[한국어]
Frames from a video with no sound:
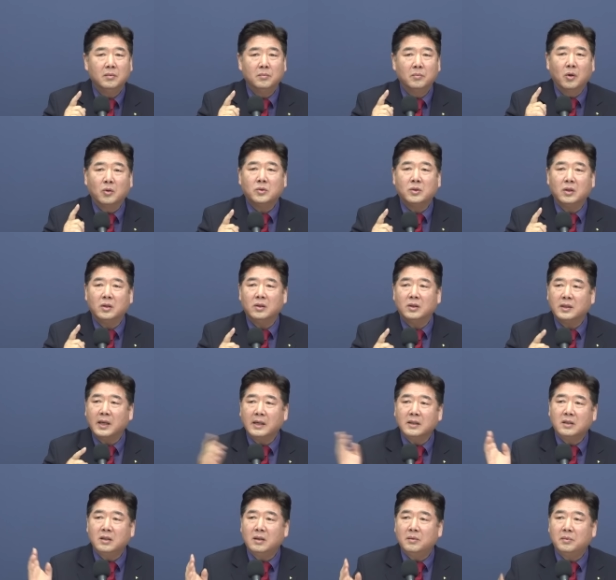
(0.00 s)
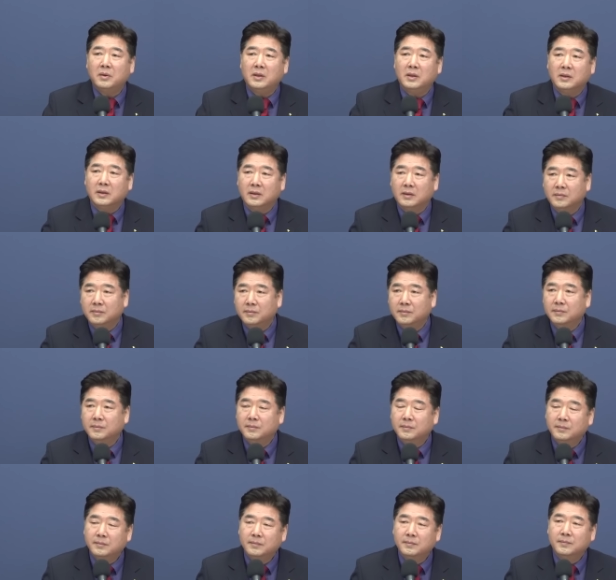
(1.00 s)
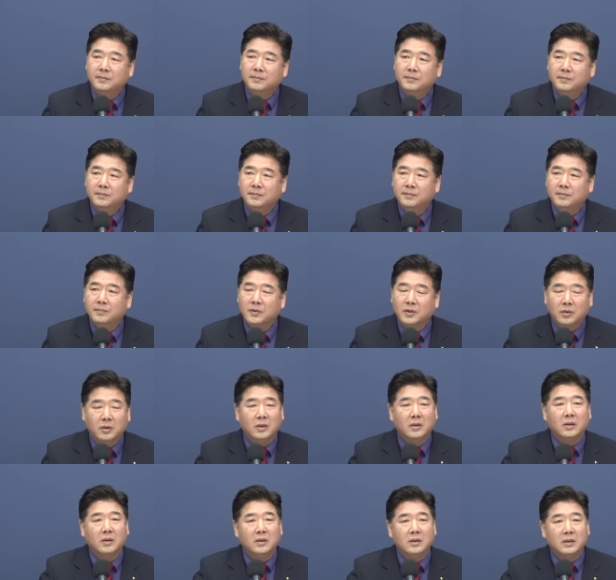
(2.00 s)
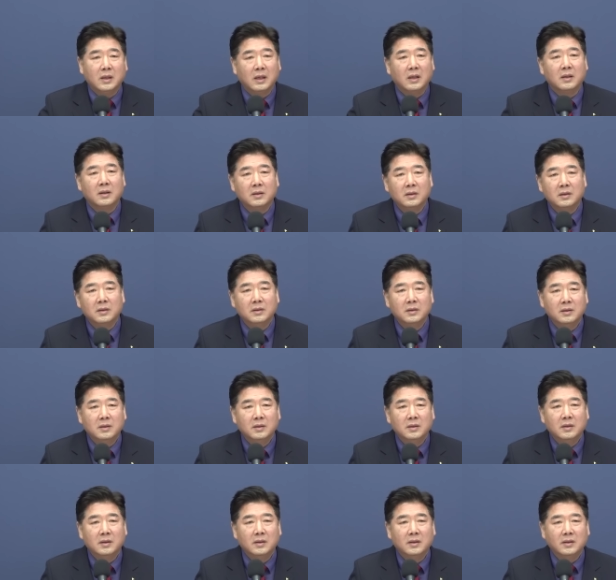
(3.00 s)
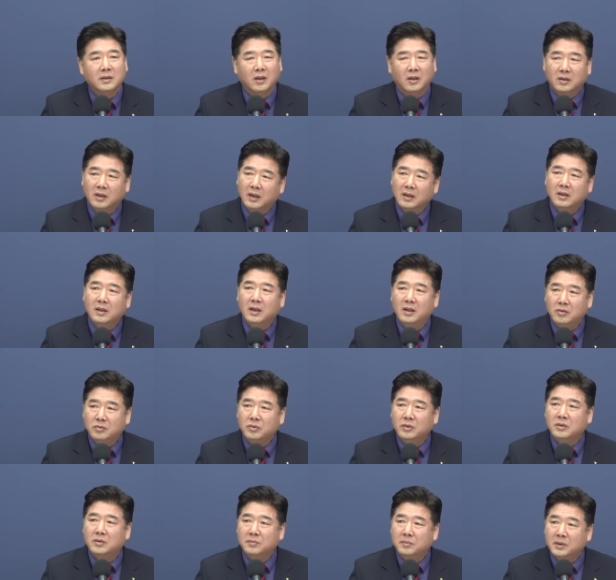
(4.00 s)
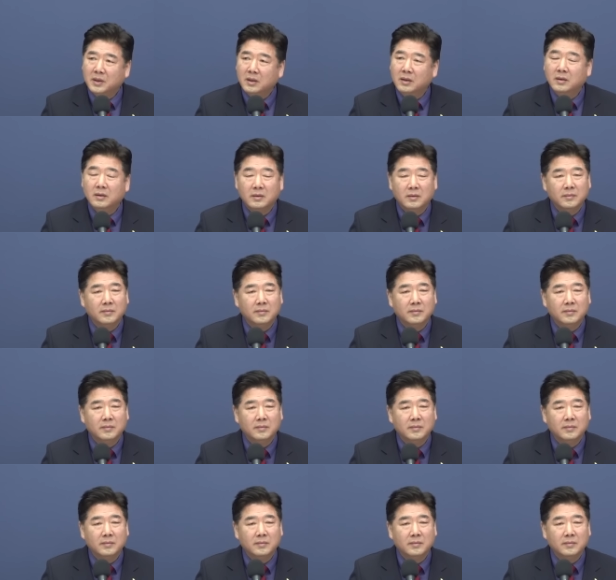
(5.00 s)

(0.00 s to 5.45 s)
목적을 상실해버릴 때 그걸 더 이상 여당이라 할 수 있습니까?